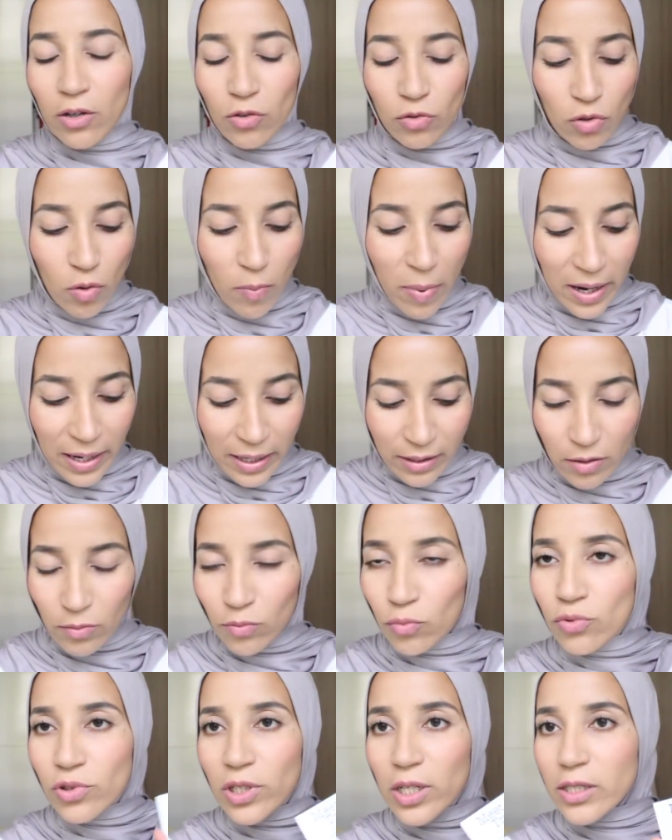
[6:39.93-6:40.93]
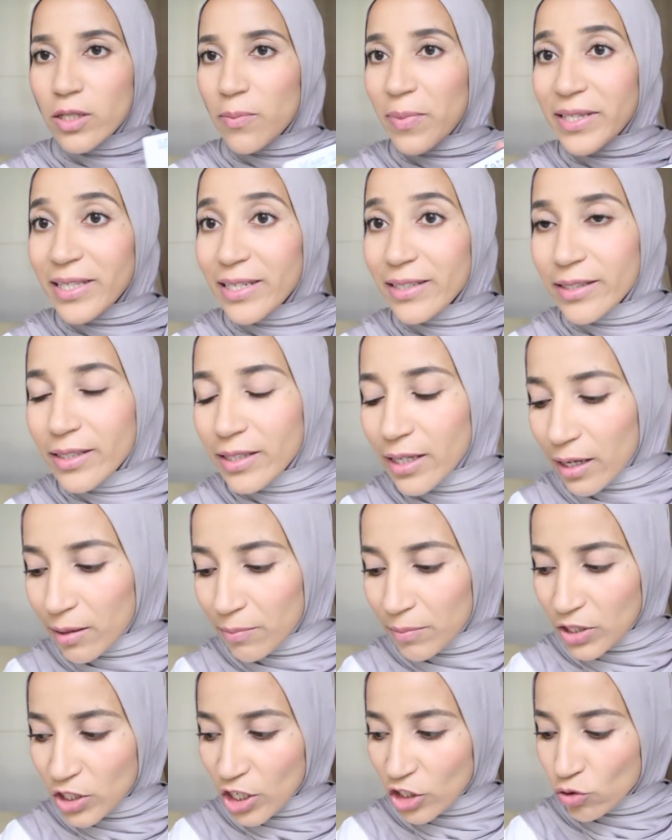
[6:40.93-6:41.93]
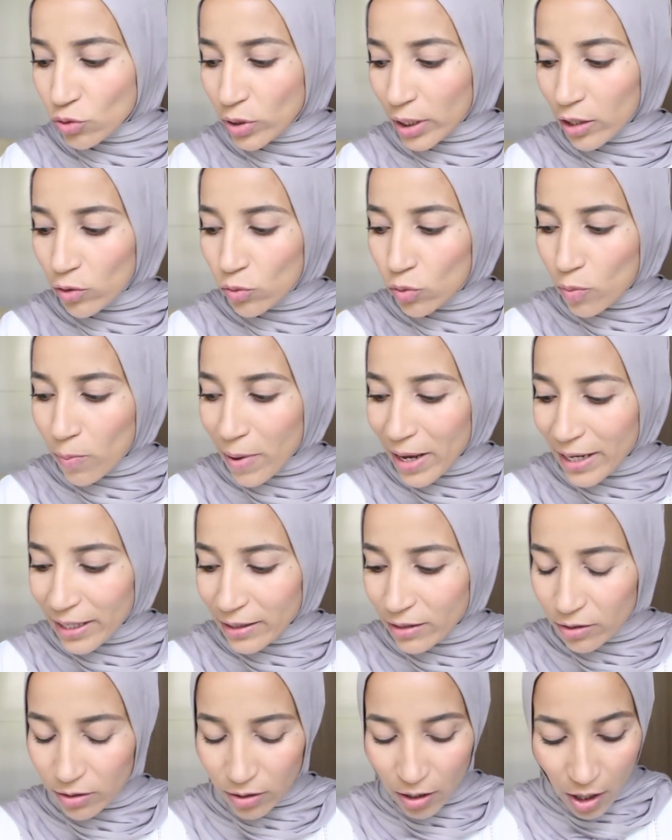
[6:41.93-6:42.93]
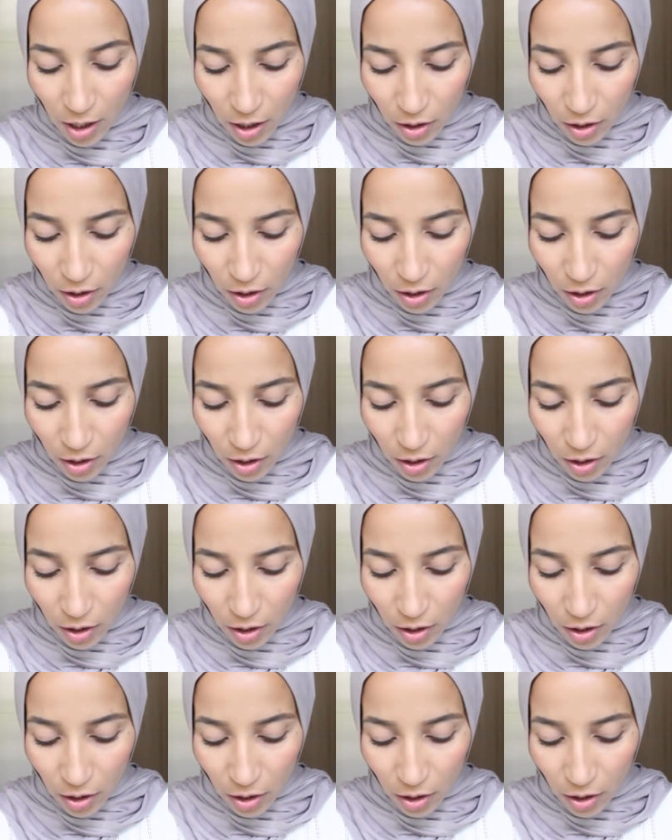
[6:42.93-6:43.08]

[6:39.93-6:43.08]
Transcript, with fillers: Une palette, bon, c'est pas celle-ci, hein, mais j'ajouterais une palette.